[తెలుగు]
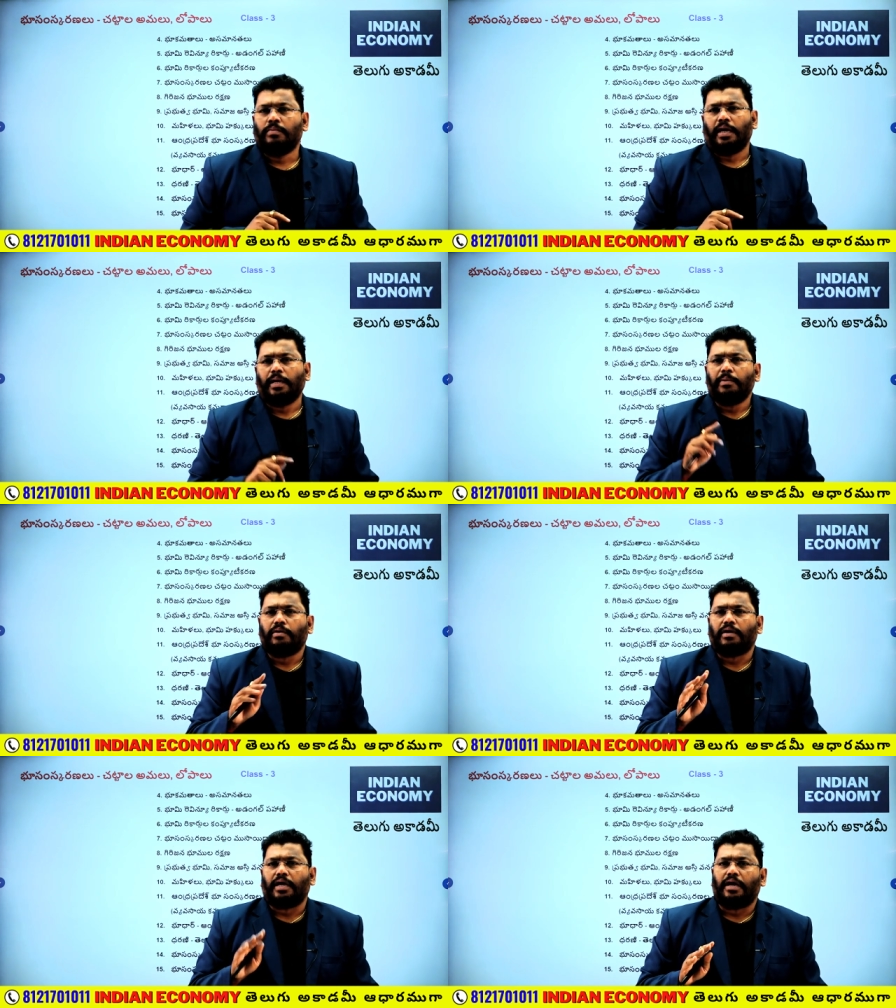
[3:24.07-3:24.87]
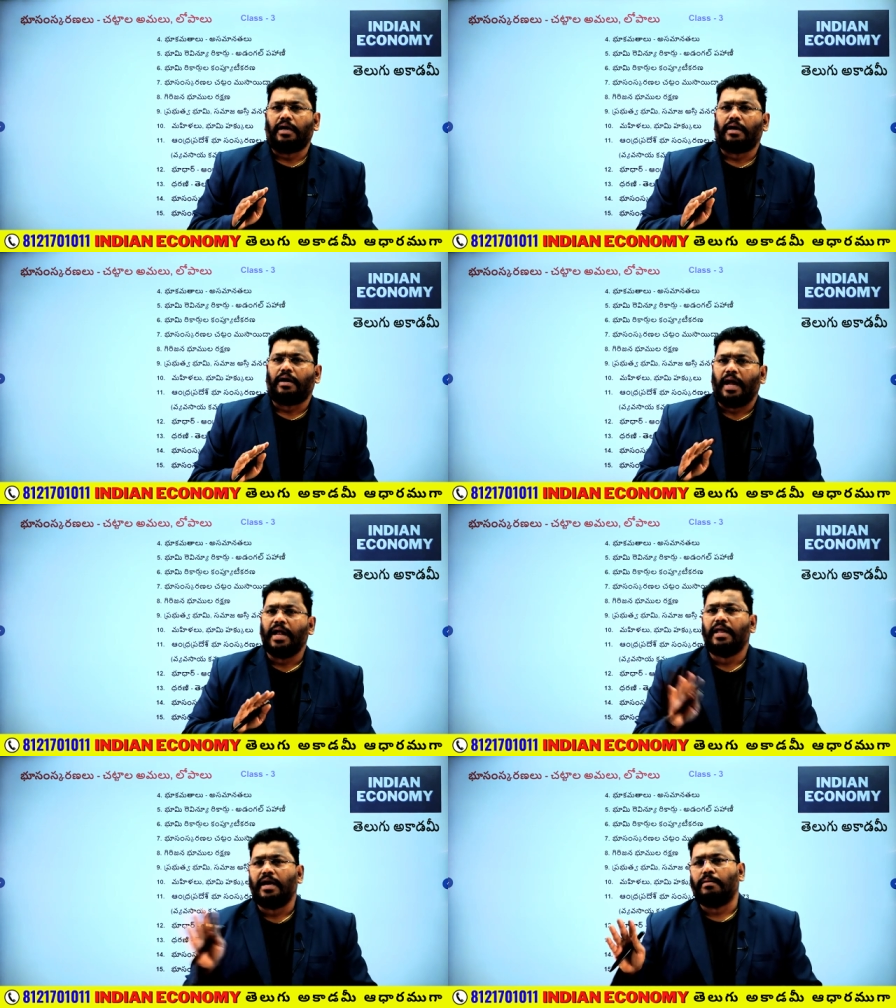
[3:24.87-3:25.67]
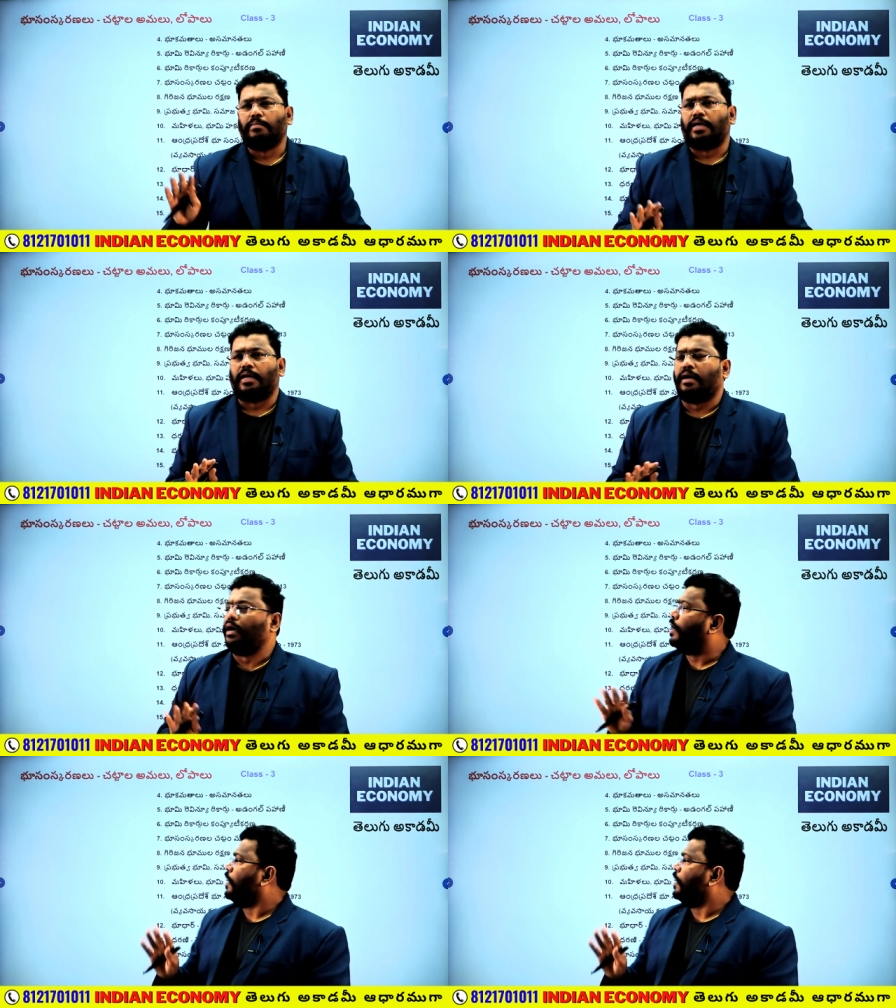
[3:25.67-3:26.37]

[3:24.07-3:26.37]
అంటే మీకు ఒక ఐడియా అనమాట ఆహా